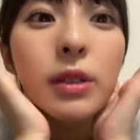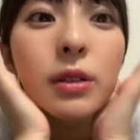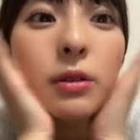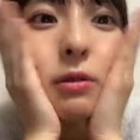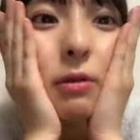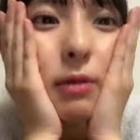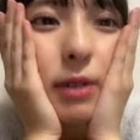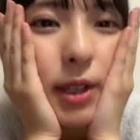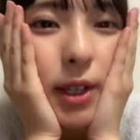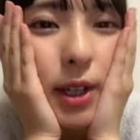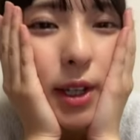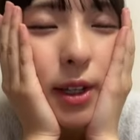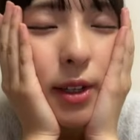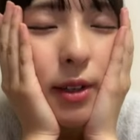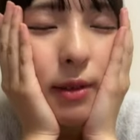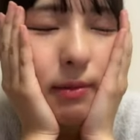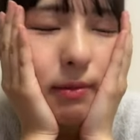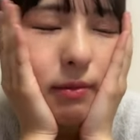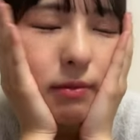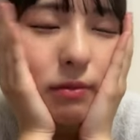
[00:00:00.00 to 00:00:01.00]
今日は
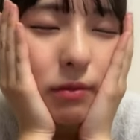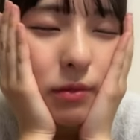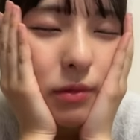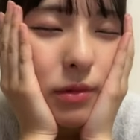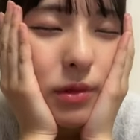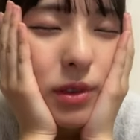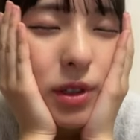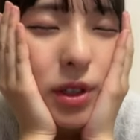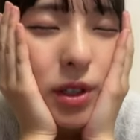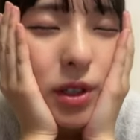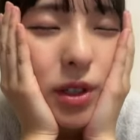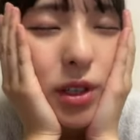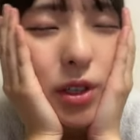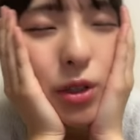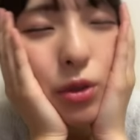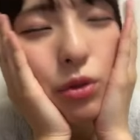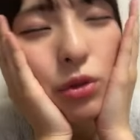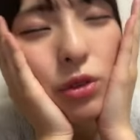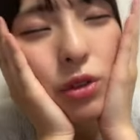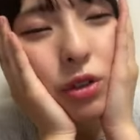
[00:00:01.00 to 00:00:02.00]
ね
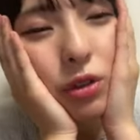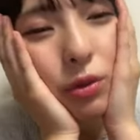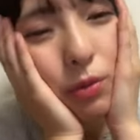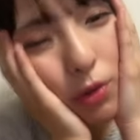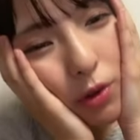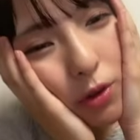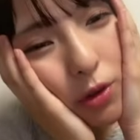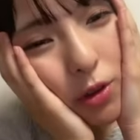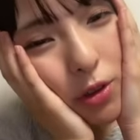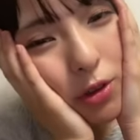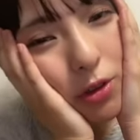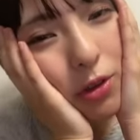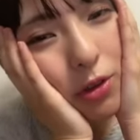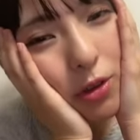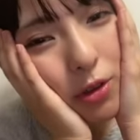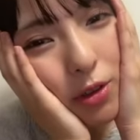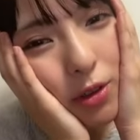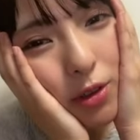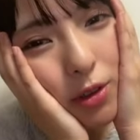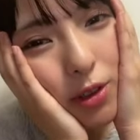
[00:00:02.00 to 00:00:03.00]
移動中も
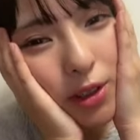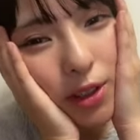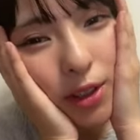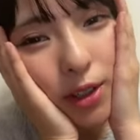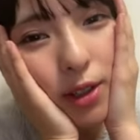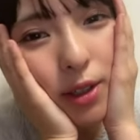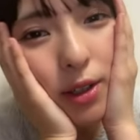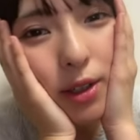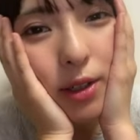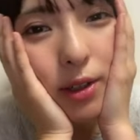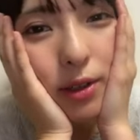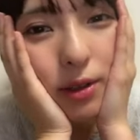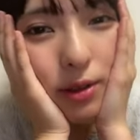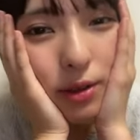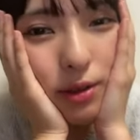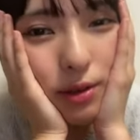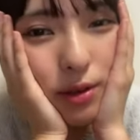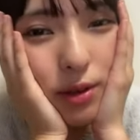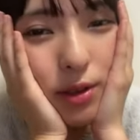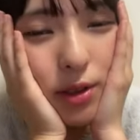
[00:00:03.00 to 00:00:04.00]
コクコクって
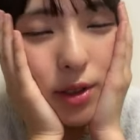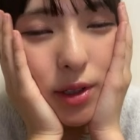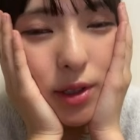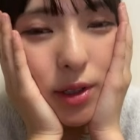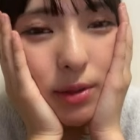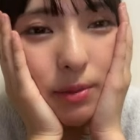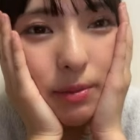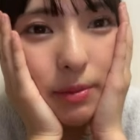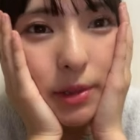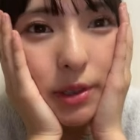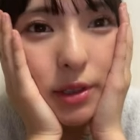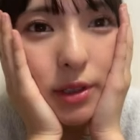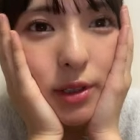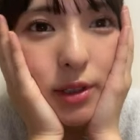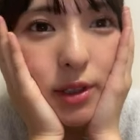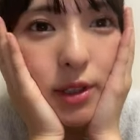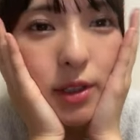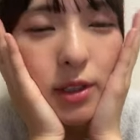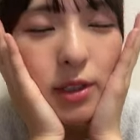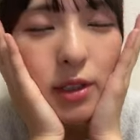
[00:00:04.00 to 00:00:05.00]
めっ
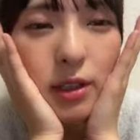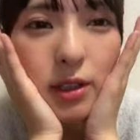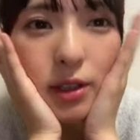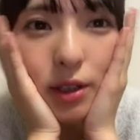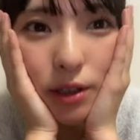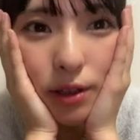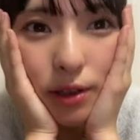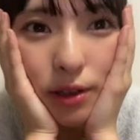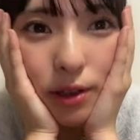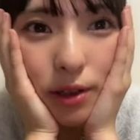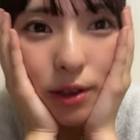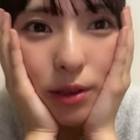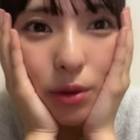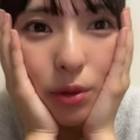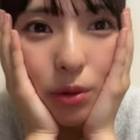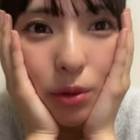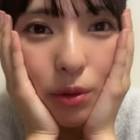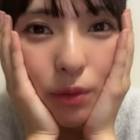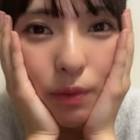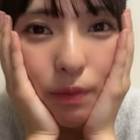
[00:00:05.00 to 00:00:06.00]
ちゃ寝ちゃったんだけ
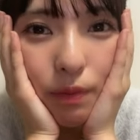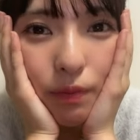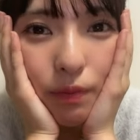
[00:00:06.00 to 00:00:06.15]
ど